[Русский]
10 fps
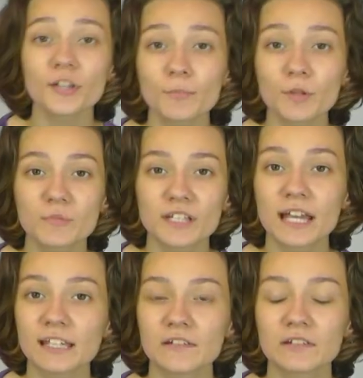не будем
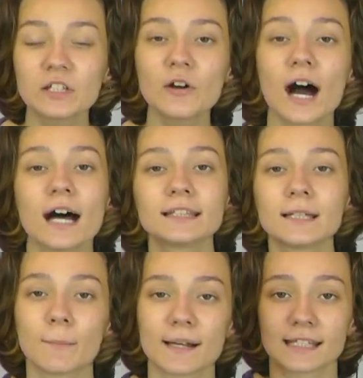затягивать видео, а
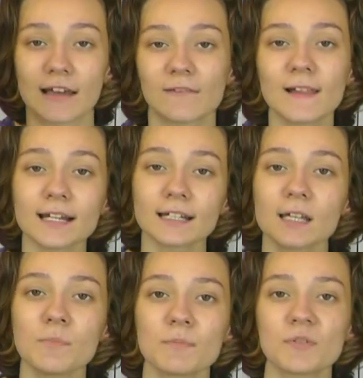ты поставь лайк
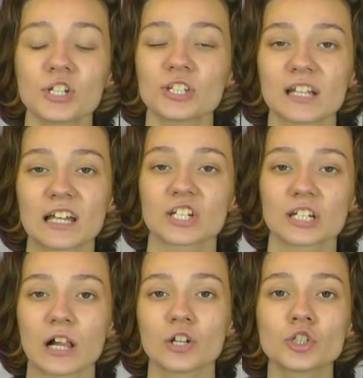и подпишись на наш
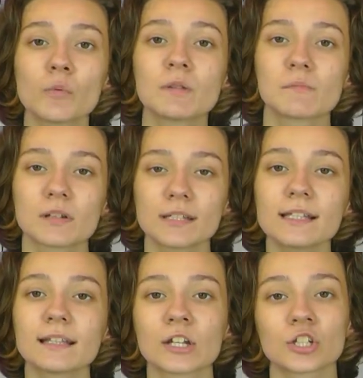канал, чтобы не
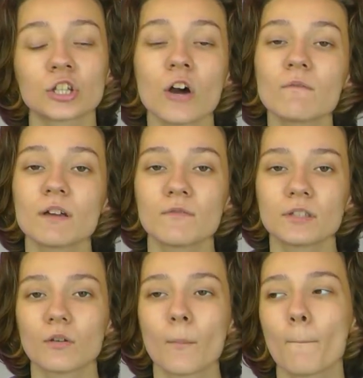просить наши новые
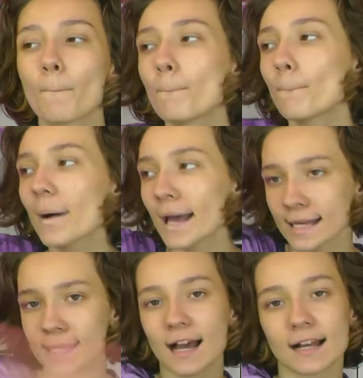видео.
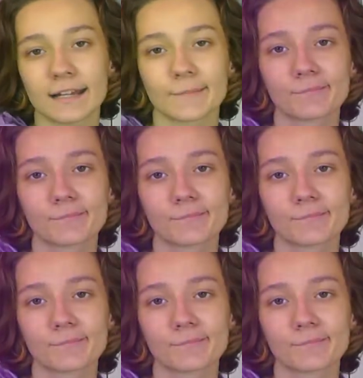Поехали!